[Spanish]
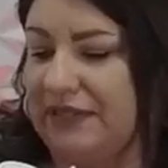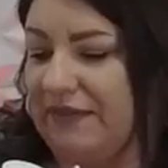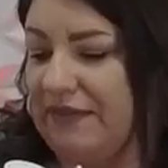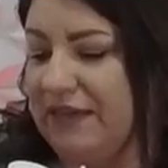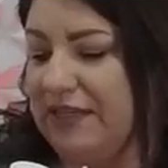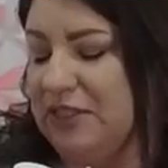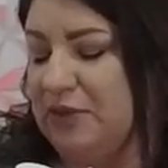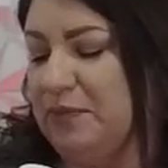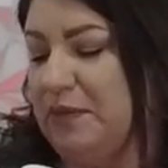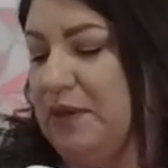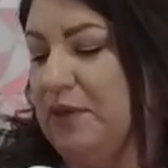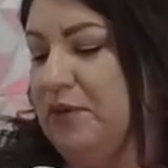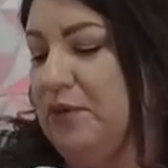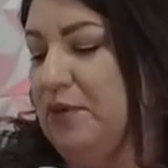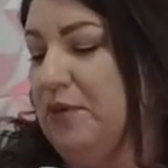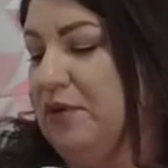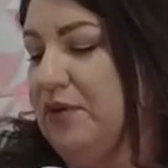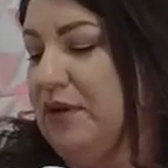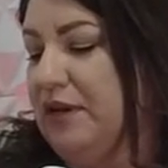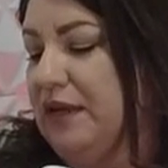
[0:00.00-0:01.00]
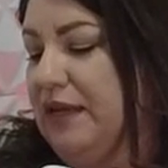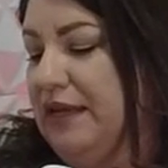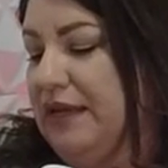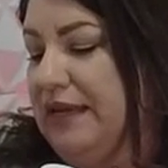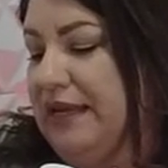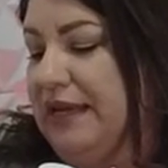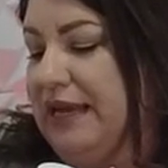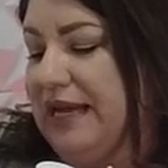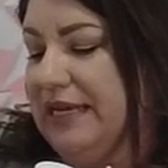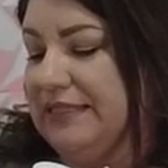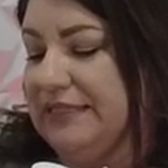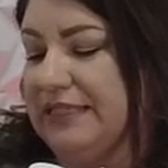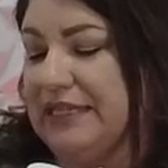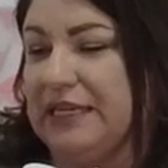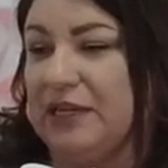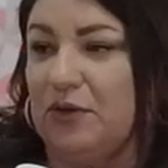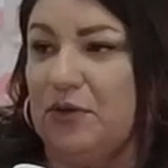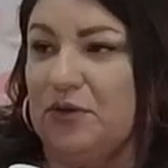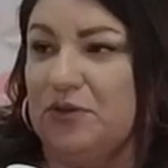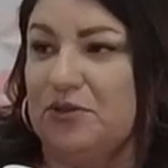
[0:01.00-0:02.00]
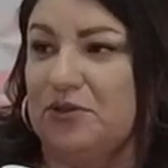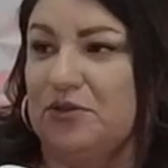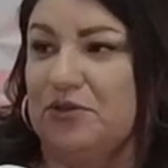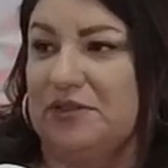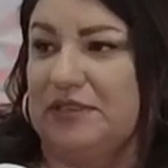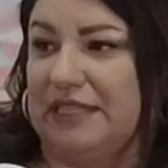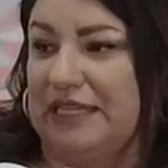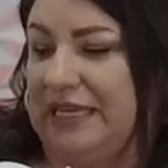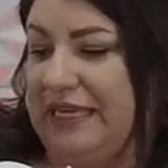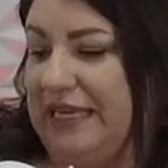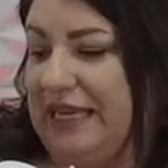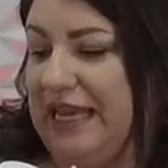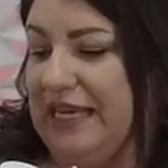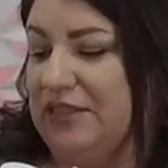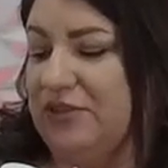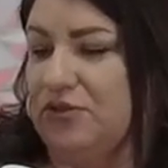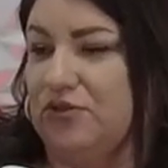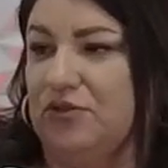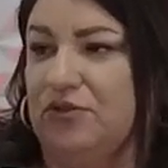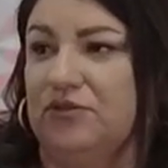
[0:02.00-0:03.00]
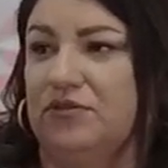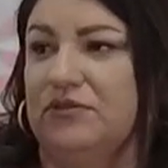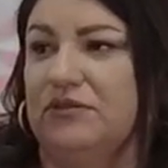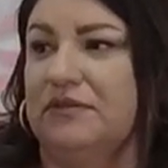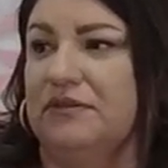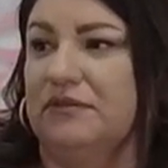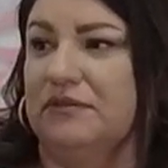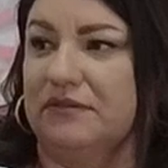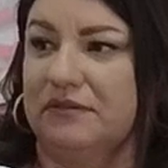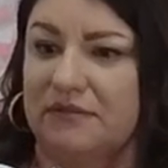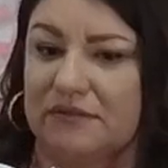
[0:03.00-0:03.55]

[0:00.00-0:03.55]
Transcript: que hablan español, hacer negocios que ya son